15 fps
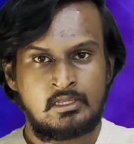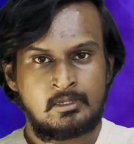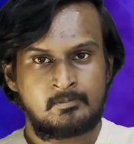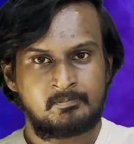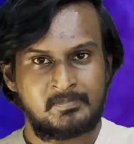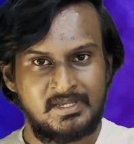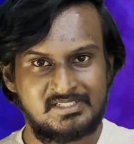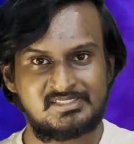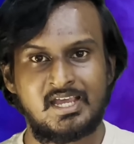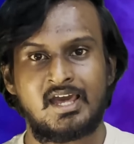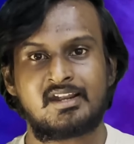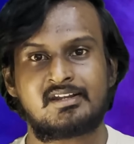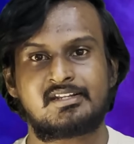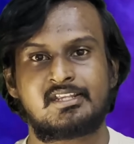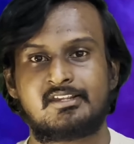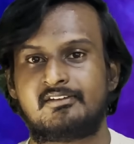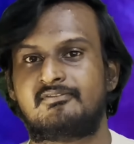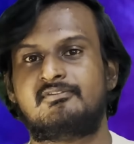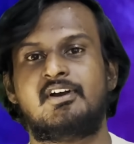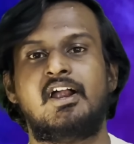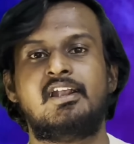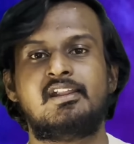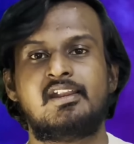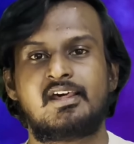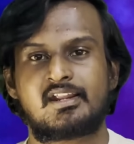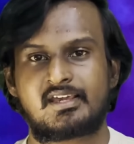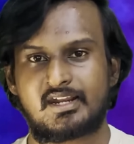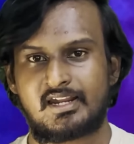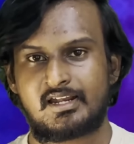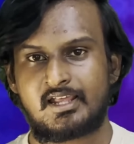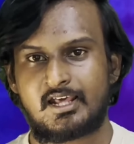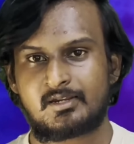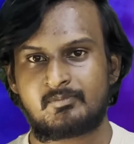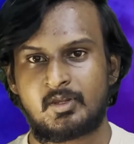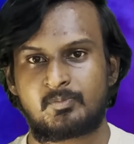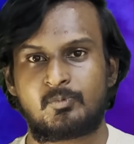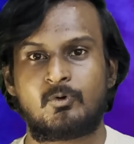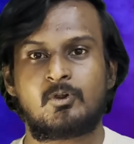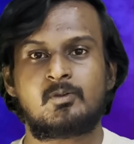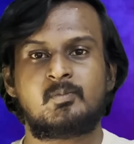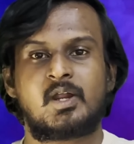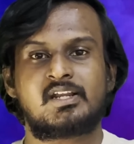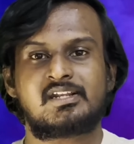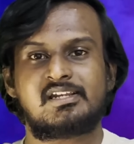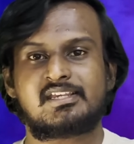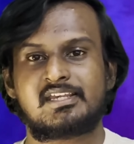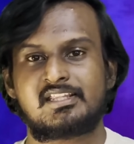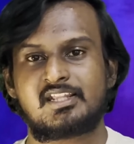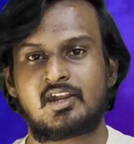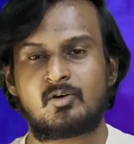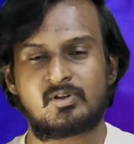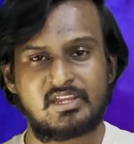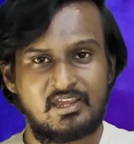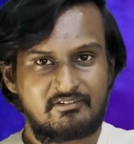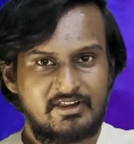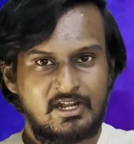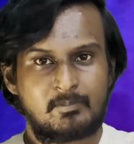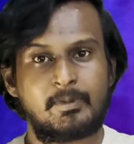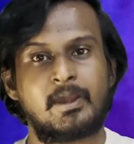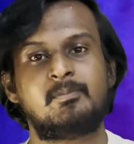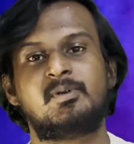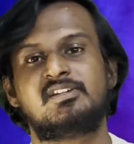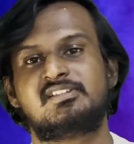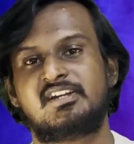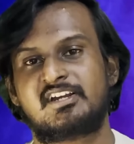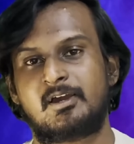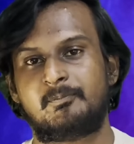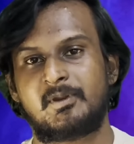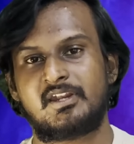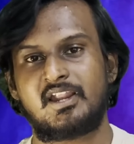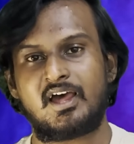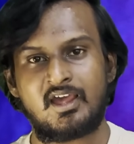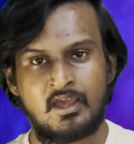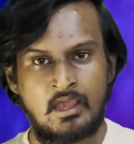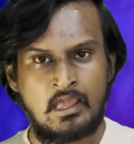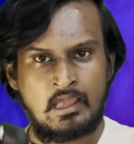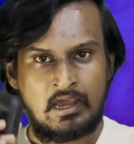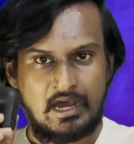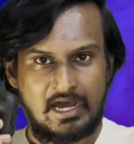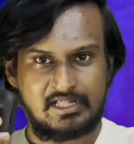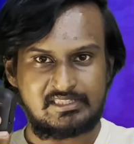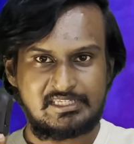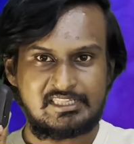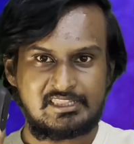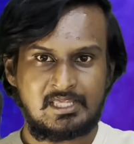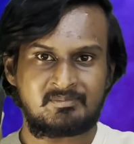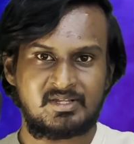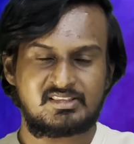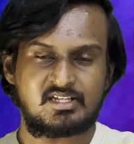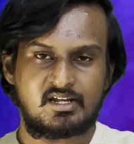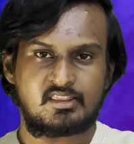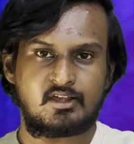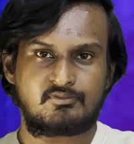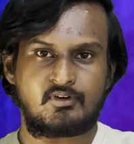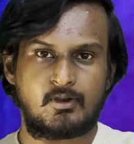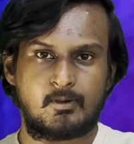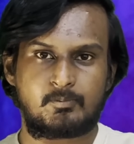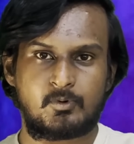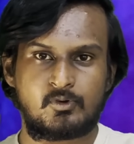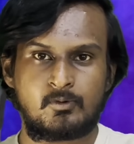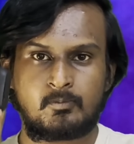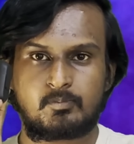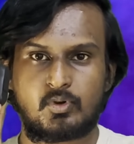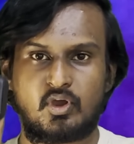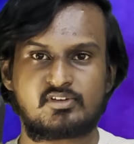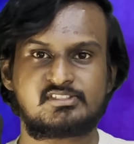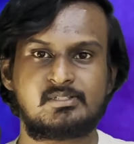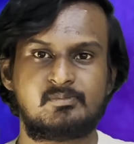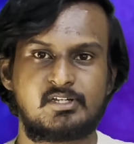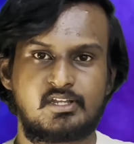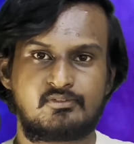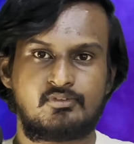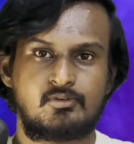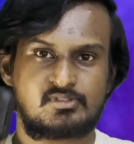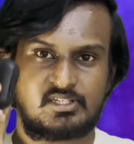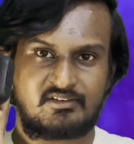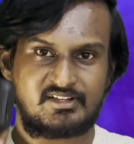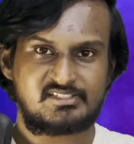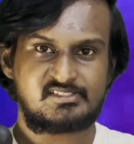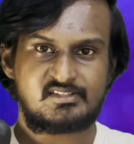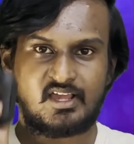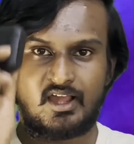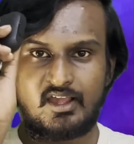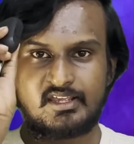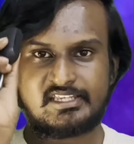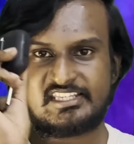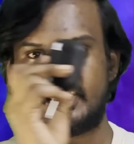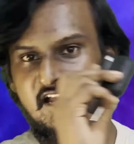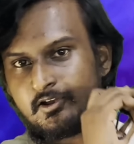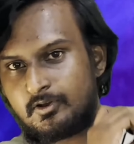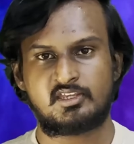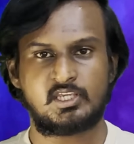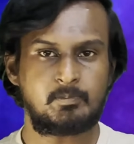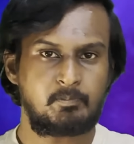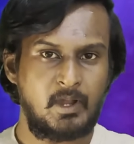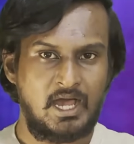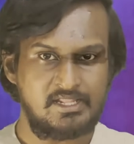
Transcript: மெஜாரிட்டி வேர்ல்டில் இருக்கிற எல்லாருமே போர் விமானங்களுக்கு எதிராக ஒரு ஏவுகணை பயன்படுத்துகிறாங்க அப்படின்னா அது இந்த மெத்தடை தான் ஃபாலோ பண்ணும் ப்ராக்சிமிட்டி ஃபியூஸை வச்சு தான் இயங்கும் இப்போ அந்த